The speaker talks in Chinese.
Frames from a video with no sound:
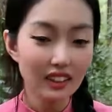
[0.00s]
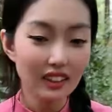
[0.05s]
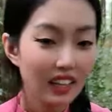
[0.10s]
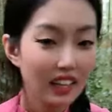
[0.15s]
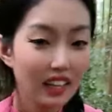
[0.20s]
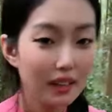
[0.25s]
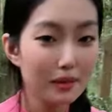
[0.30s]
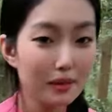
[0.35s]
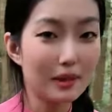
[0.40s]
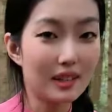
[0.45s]

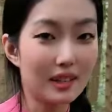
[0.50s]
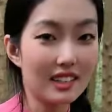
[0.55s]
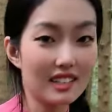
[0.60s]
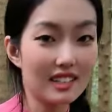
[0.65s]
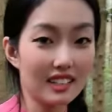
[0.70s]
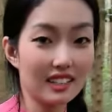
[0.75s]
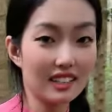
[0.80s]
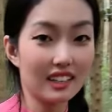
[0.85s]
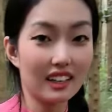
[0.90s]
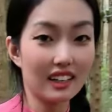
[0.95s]
那没
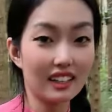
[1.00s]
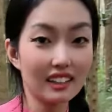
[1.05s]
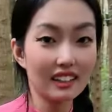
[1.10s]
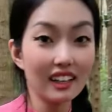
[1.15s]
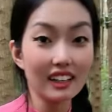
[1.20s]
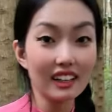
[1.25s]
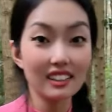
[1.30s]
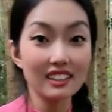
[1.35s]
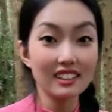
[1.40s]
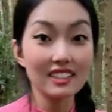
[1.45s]
事儿啊，
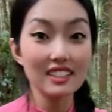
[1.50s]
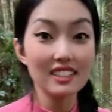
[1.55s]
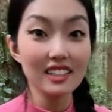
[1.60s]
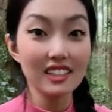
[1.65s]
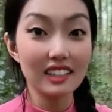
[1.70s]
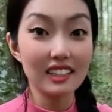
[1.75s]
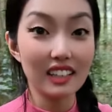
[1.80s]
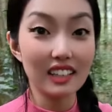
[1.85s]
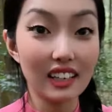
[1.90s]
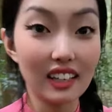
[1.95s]
那能静
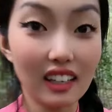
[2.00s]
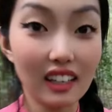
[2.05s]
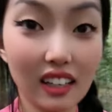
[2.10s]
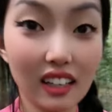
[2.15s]
音，